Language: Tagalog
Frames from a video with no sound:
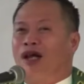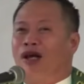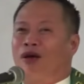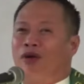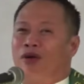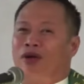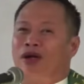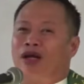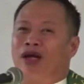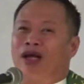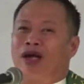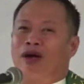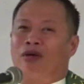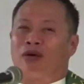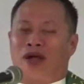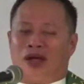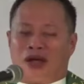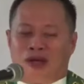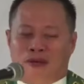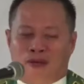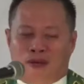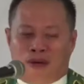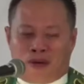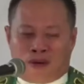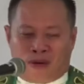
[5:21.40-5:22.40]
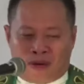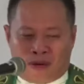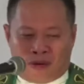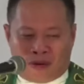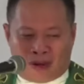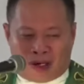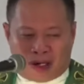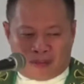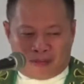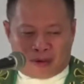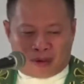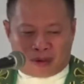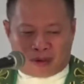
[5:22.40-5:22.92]
O niya, og imo kunong
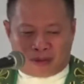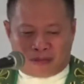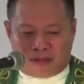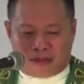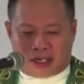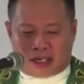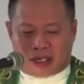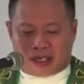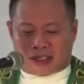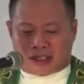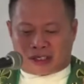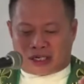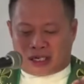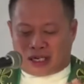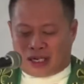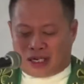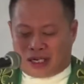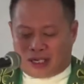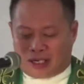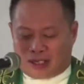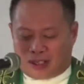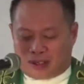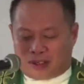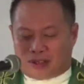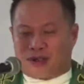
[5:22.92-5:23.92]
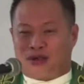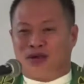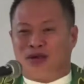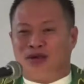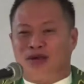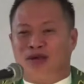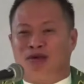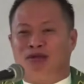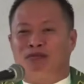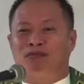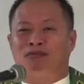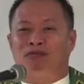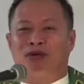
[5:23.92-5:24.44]
kamot makasa
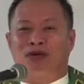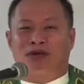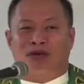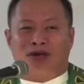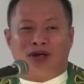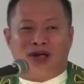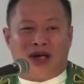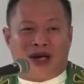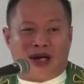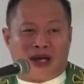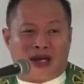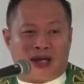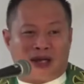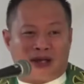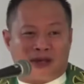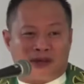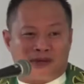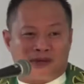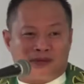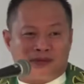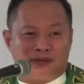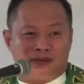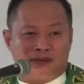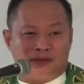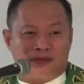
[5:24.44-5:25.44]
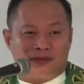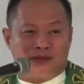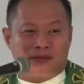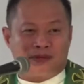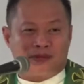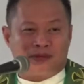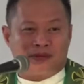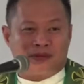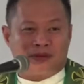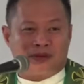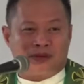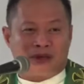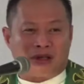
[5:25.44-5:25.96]
putla
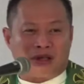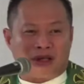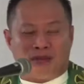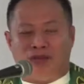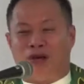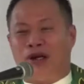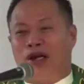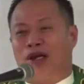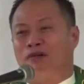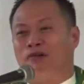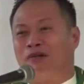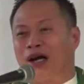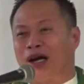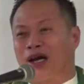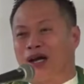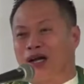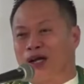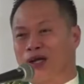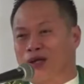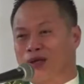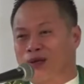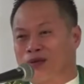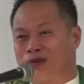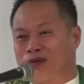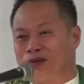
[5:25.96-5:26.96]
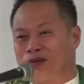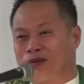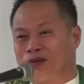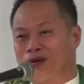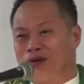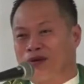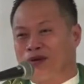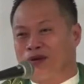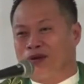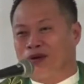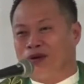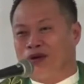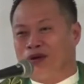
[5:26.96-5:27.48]
ibalibag.
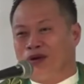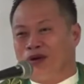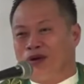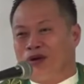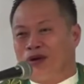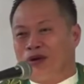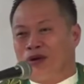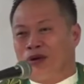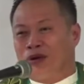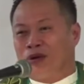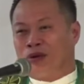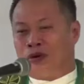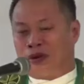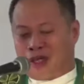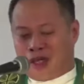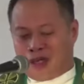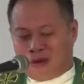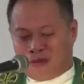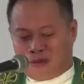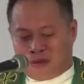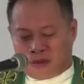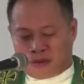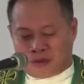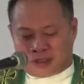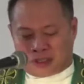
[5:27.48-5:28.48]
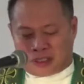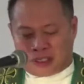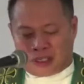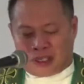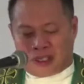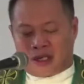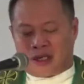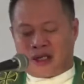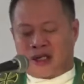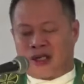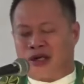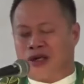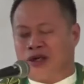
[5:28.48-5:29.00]
Og imong
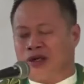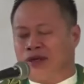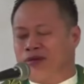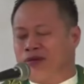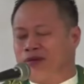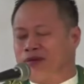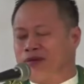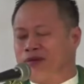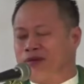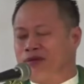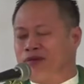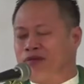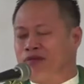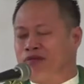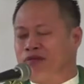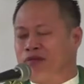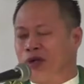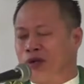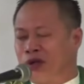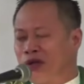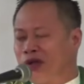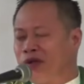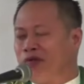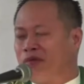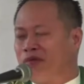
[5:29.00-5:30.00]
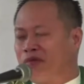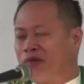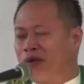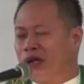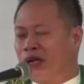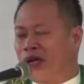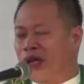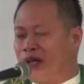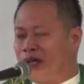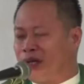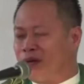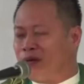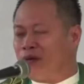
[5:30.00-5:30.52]
tiil mao'y
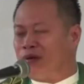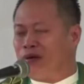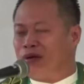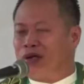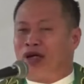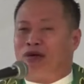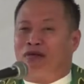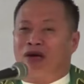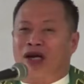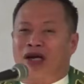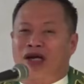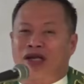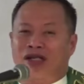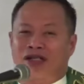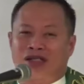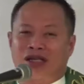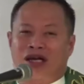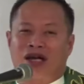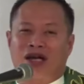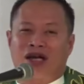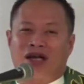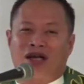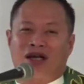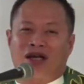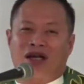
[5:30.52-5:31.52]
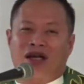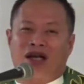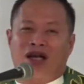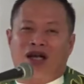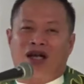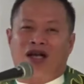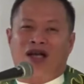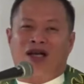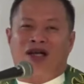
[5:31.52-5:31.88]
makaingon nga makasa ka